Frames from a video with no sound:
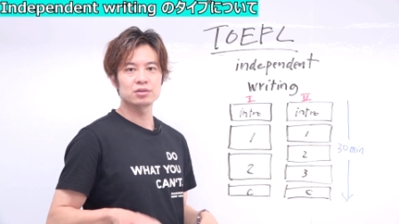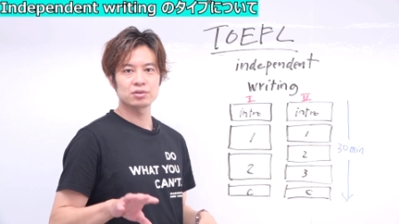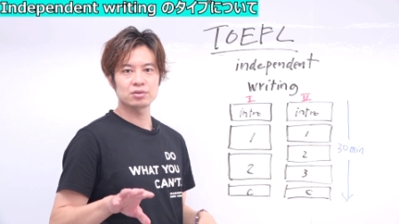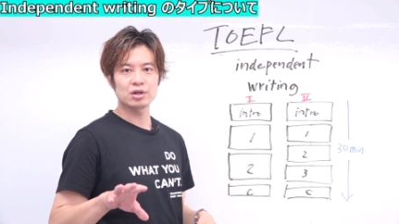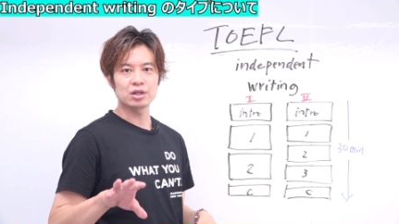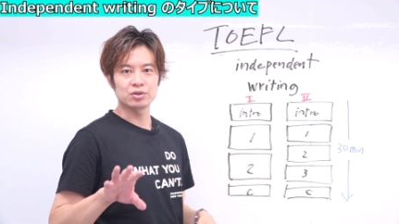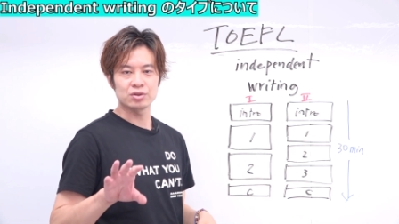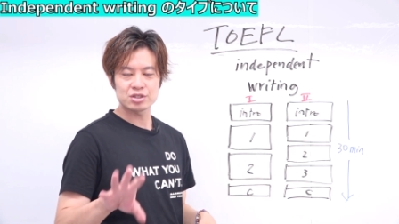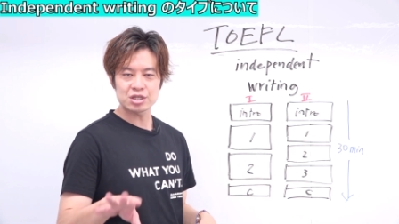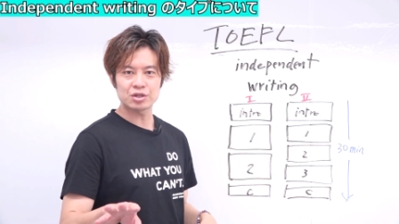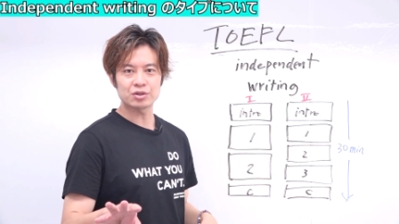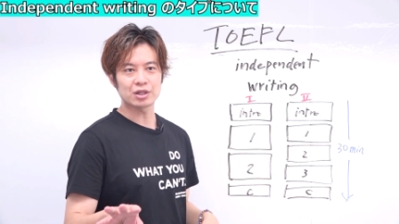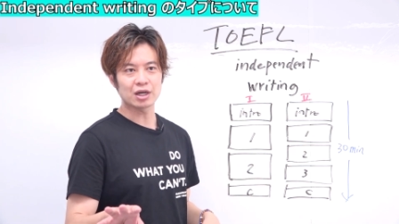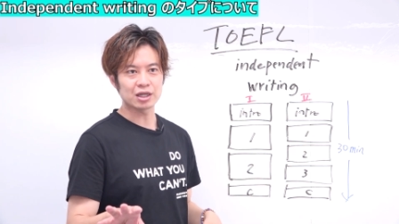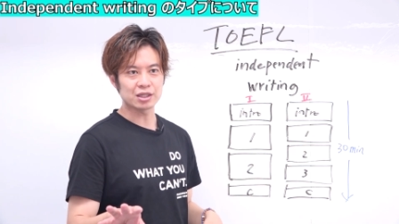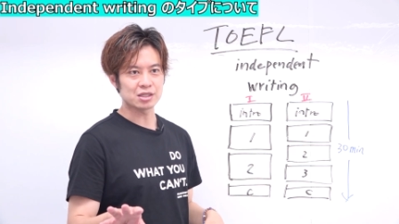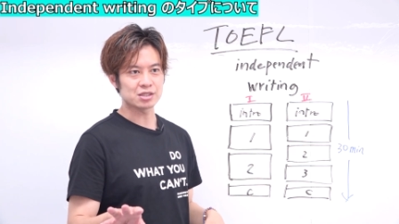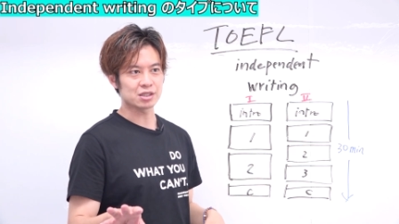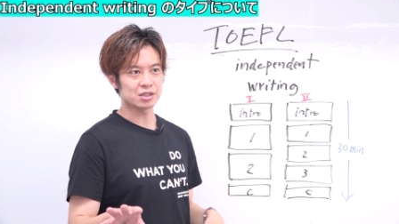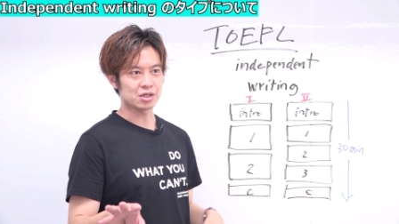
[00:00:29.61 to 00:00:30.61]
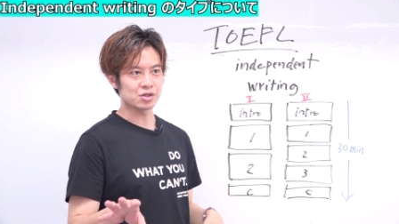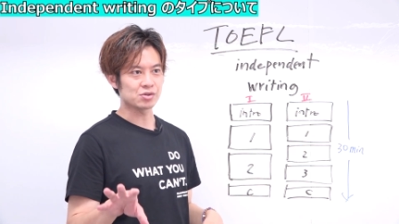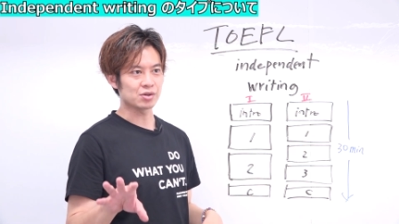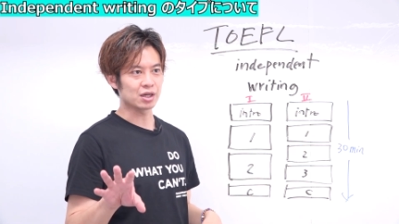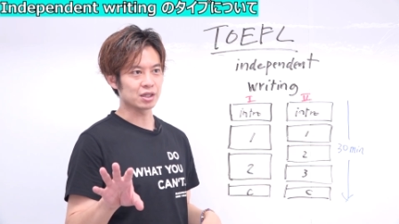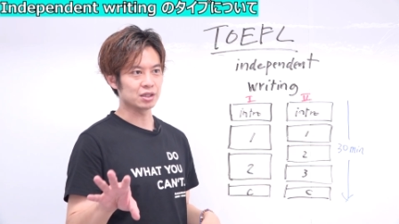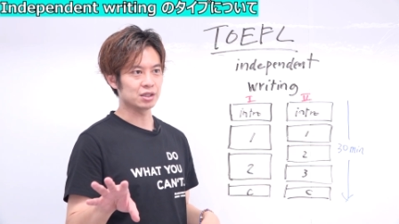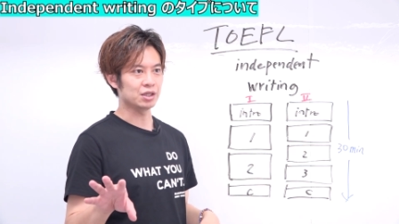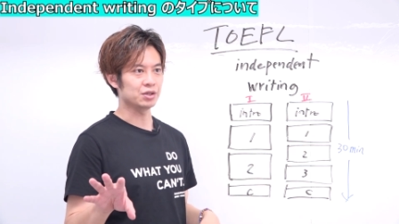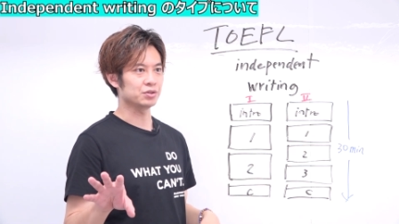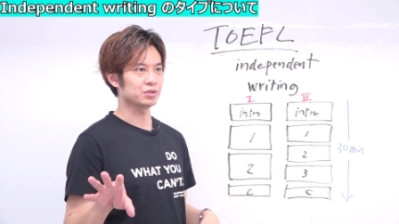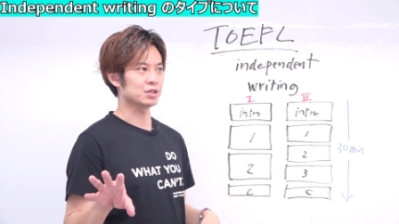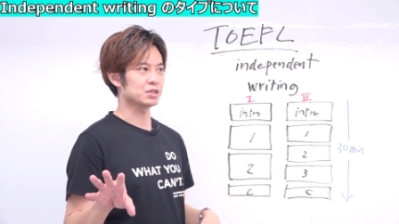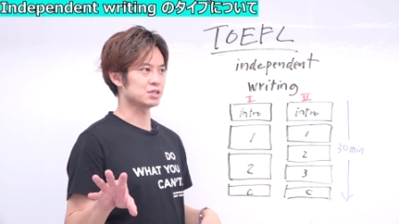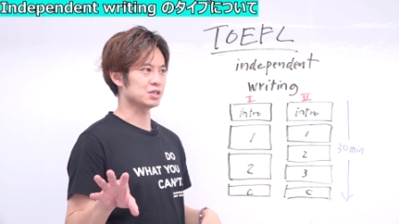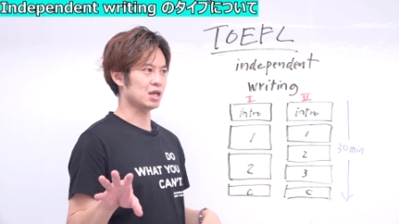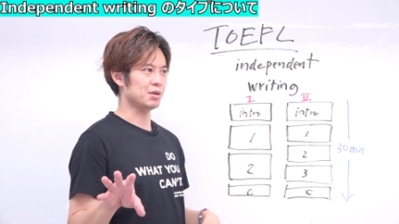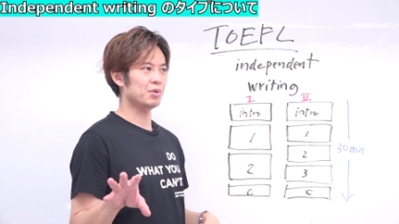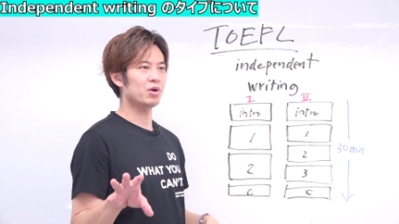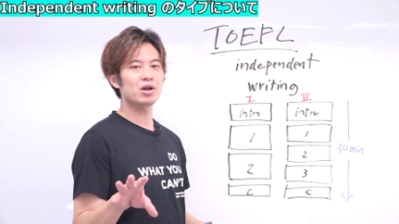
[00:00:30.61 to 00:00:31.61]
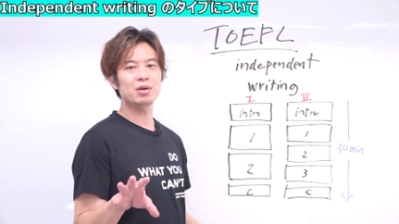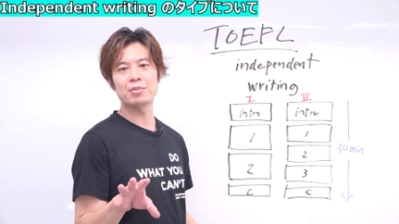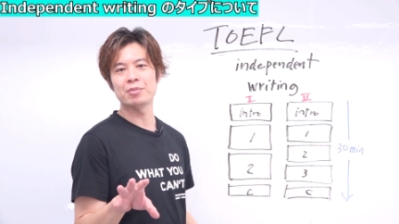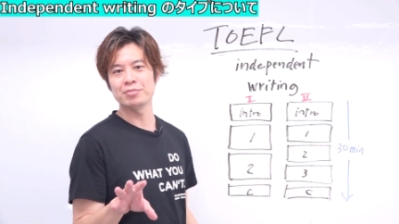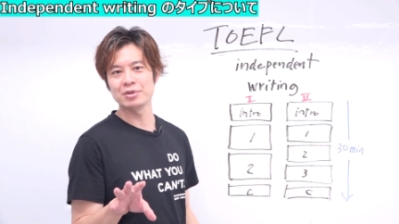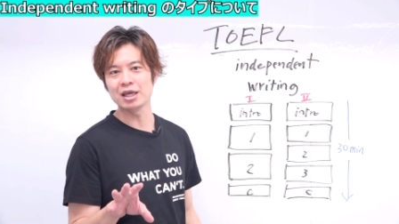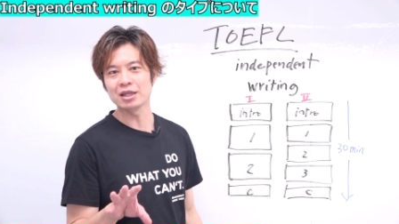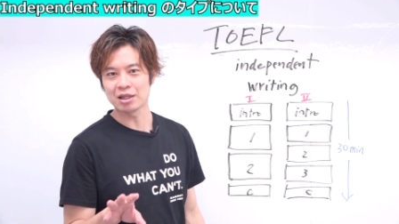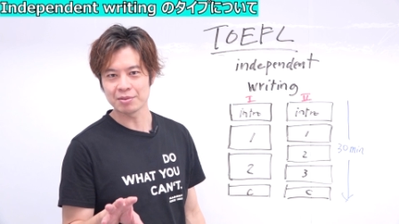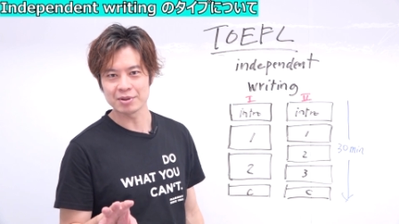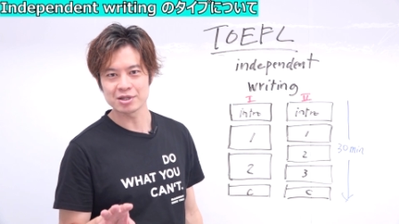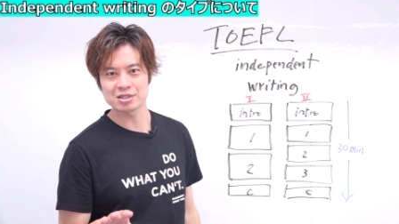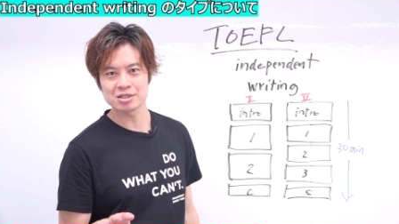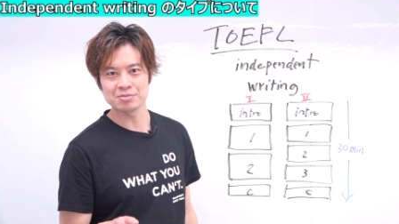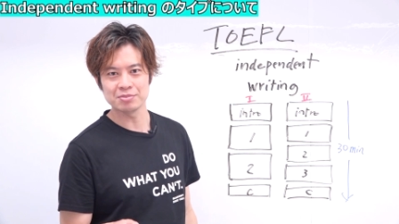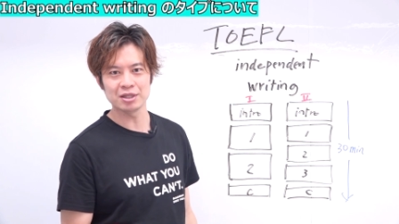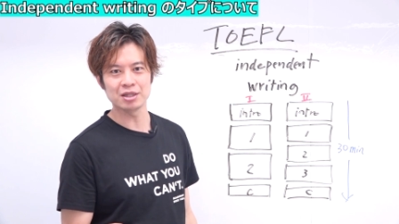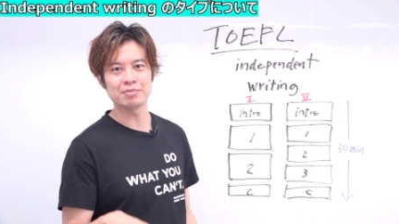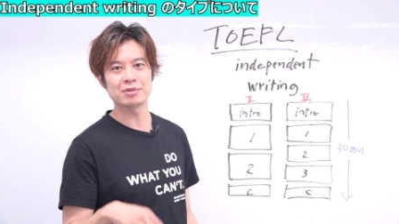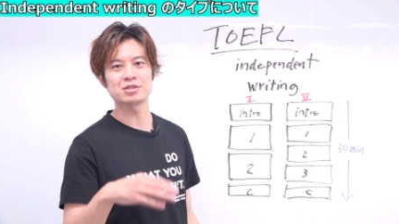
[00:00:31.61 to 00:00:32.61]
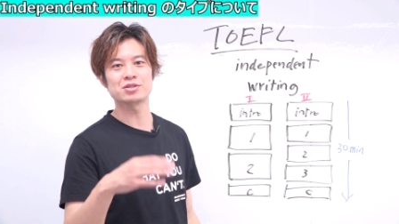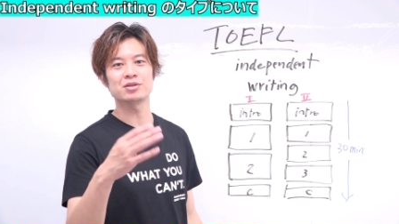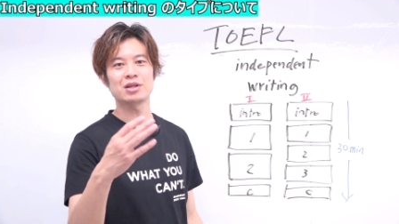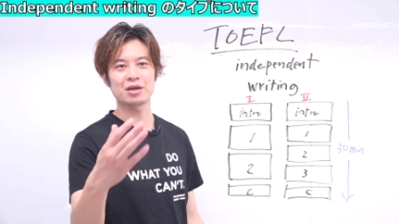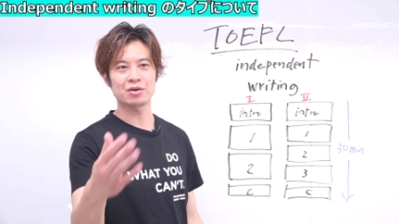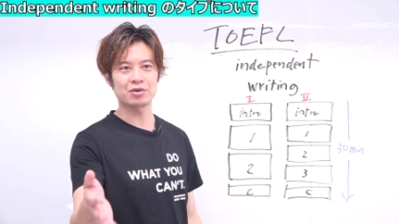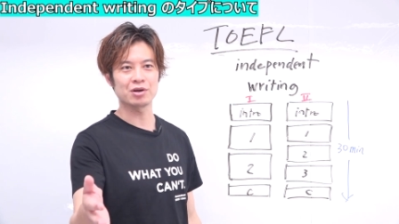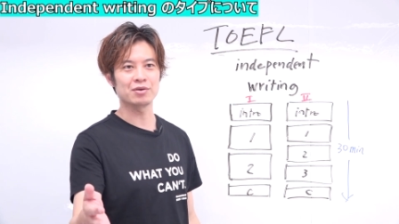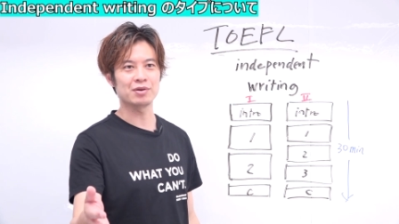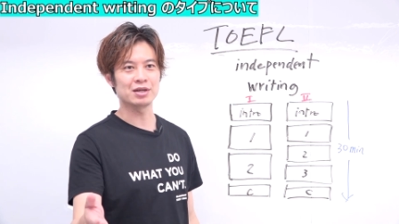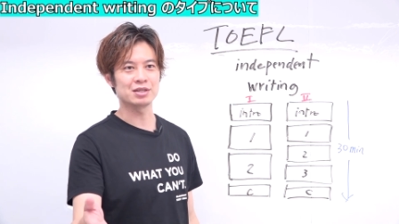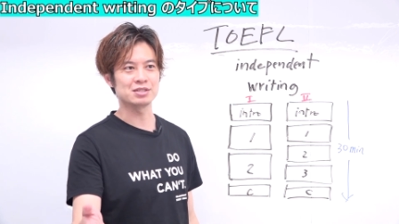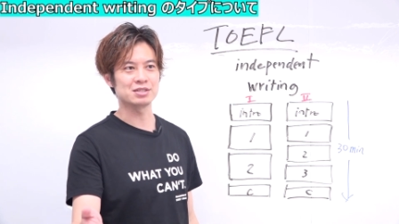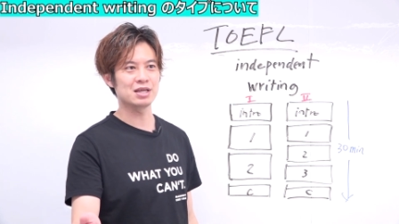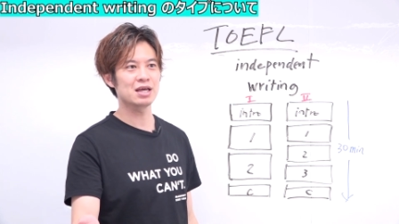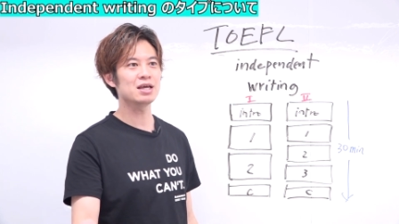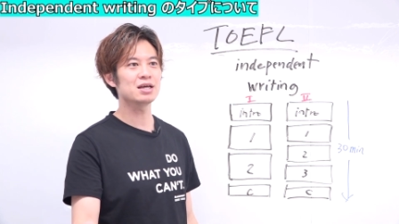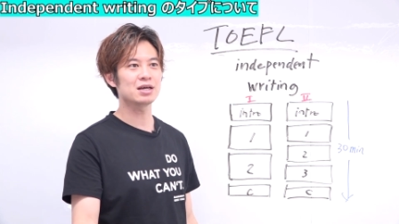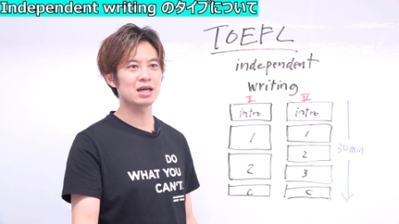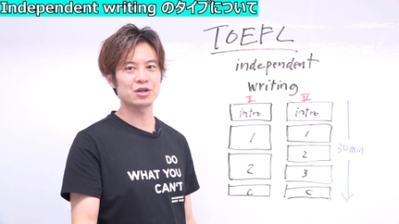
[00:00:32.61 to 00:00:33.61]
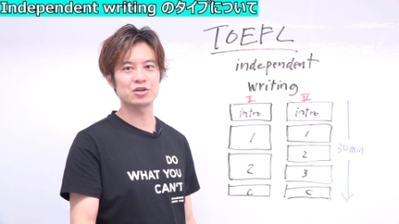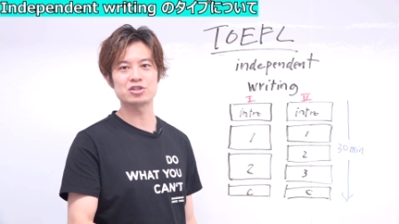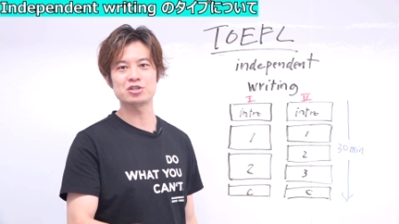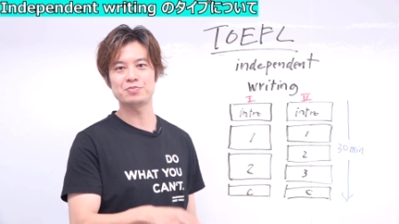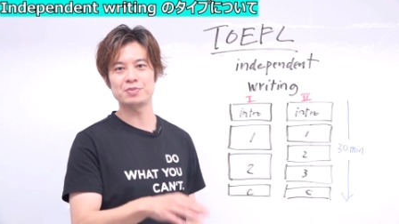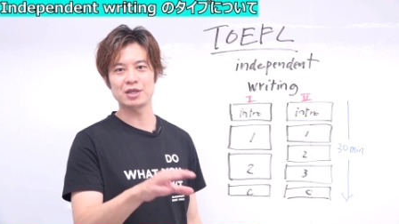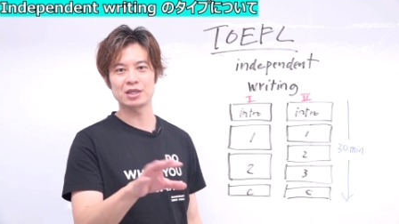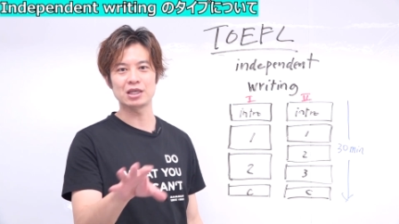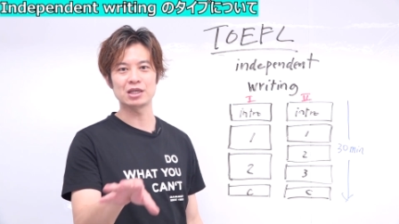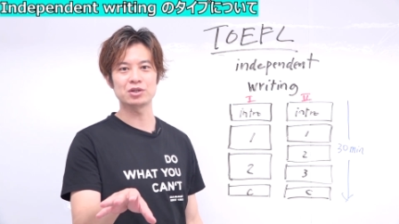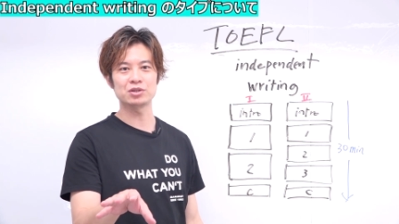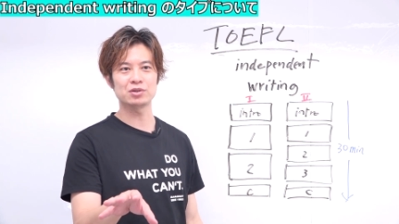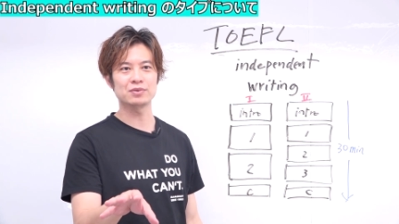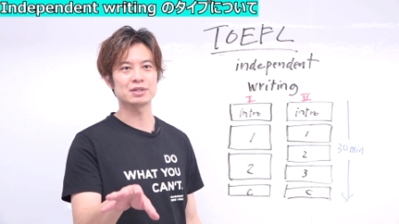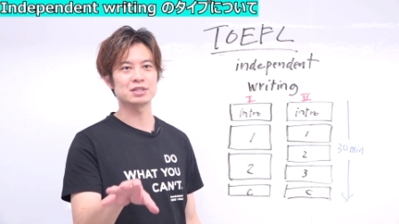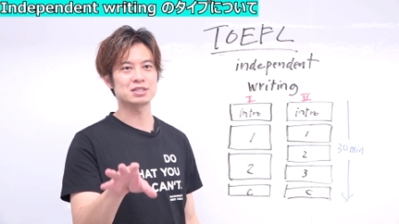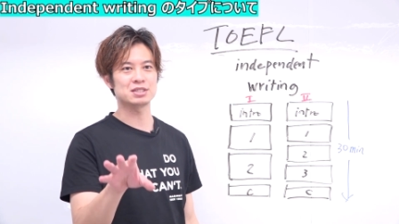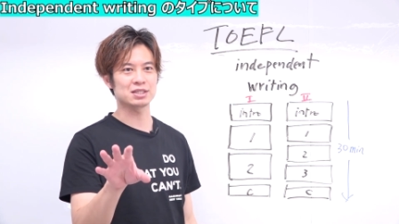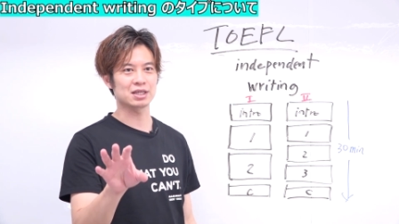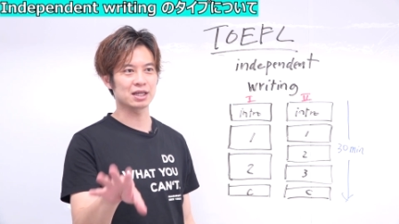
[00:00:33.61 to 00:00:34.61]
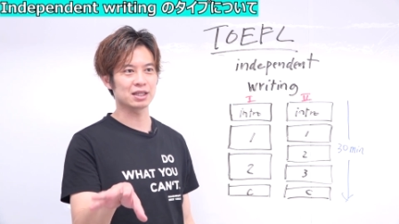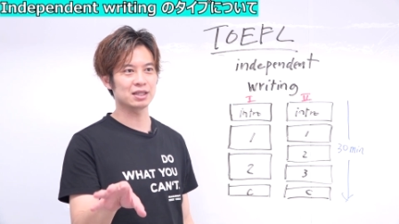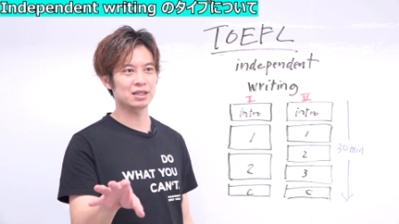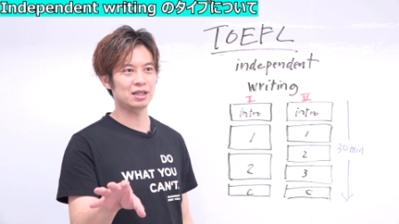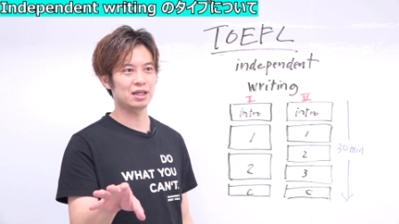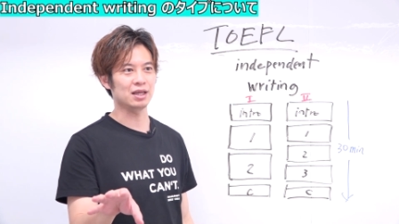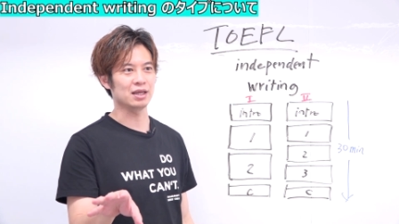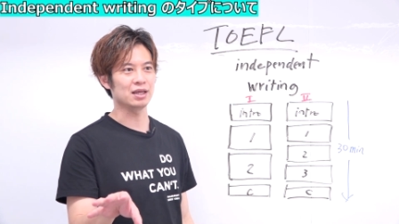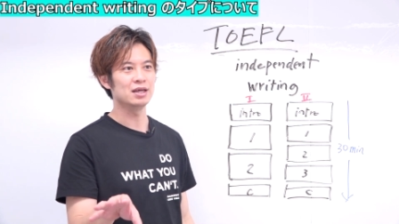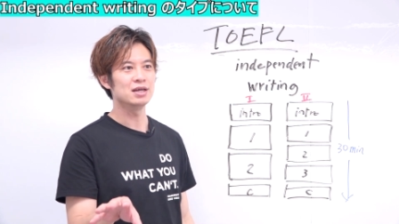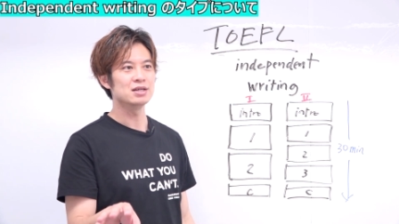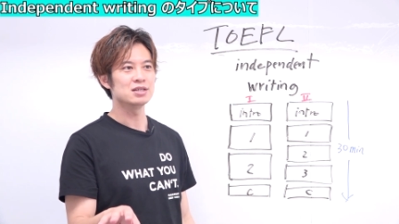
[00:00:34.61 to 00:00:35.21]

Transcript: これどちらの高い点が出るのかっていうとですね、まあ、これも見えてます。見えてますので、これは前回のスピーキングとは違って、